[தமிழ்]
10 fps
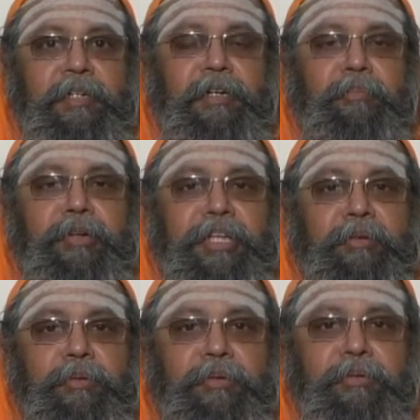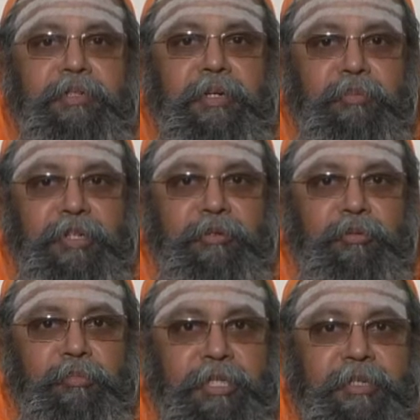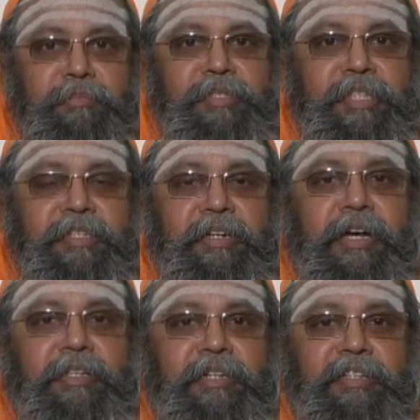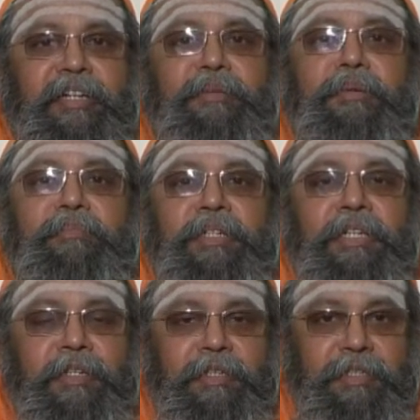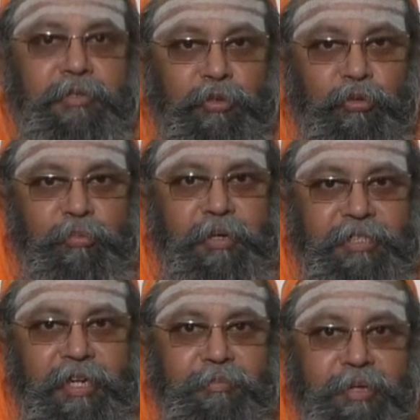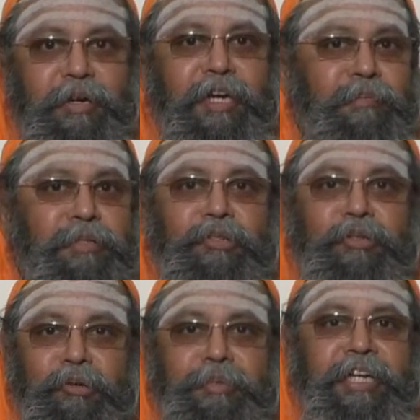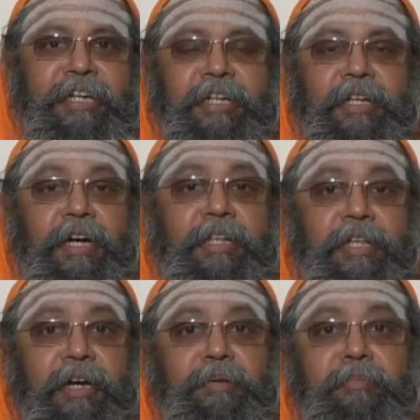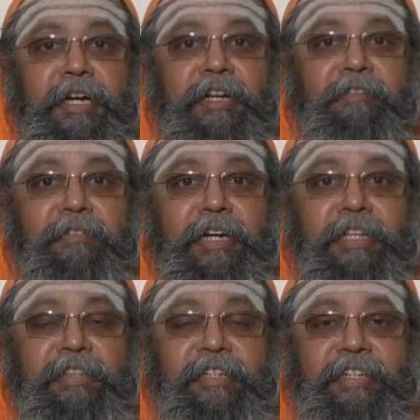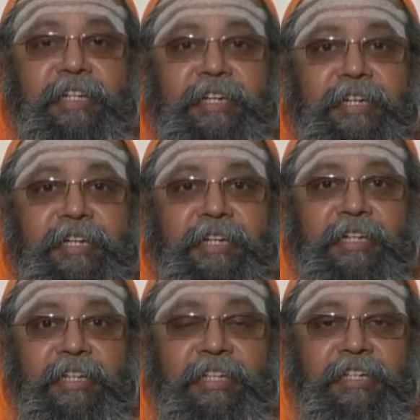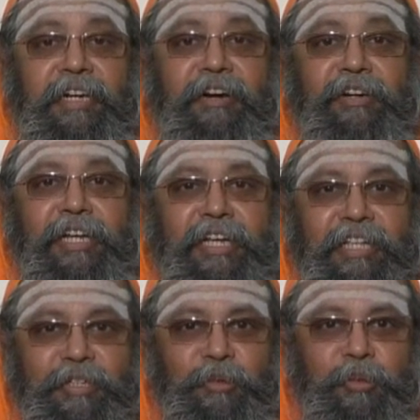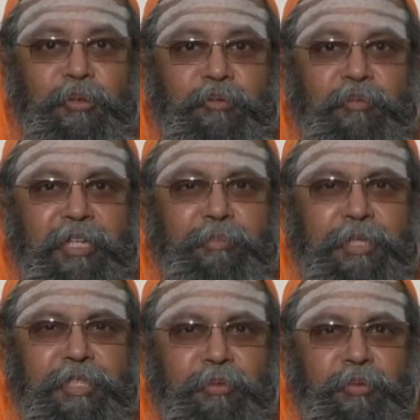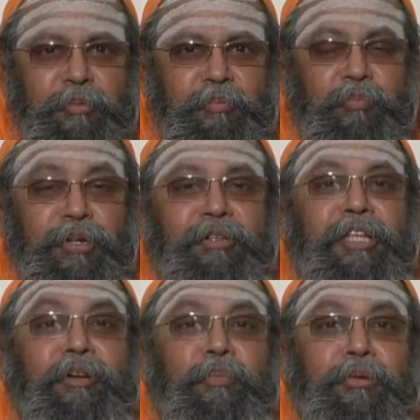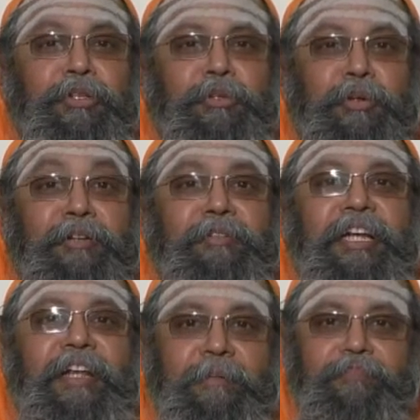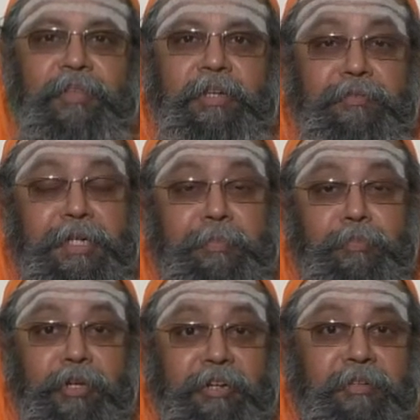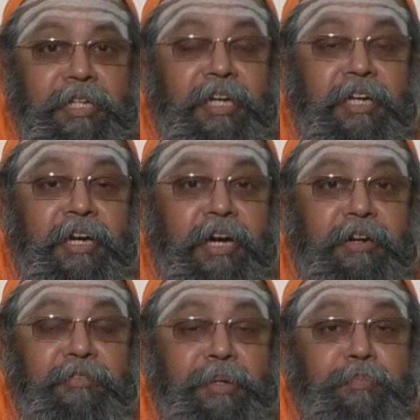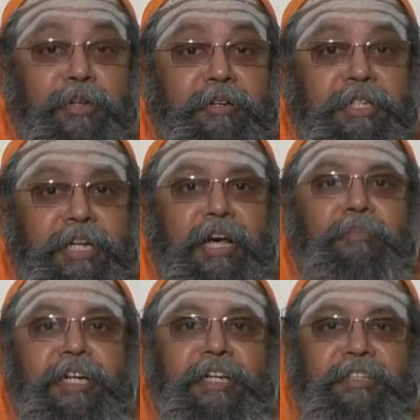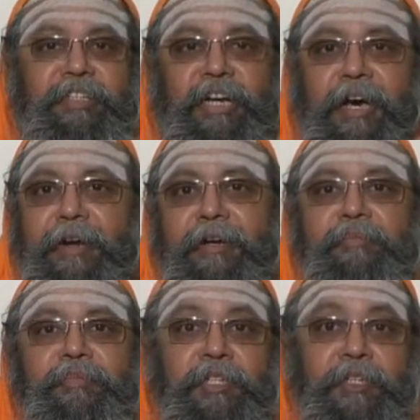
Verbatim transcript: நம்முடைய ஒரு நம்முடைய ஒரு மதம் இந்த சனாதன தர்மம் இந்த ஒரு மத அபிமானம்னு சொல்கிறோமே அந்த அபிமானம் வர்றதுக்கு அவங்களுக்கு அது ஒரு அதை பற்றி ஒரு புரிதல் புரிந்துணர்வு இல்லை விழிப்புணர்வுக்கு கார விழிப்புணர்வு இல்லாமல் இருக்கிறதுக்கு காரணம்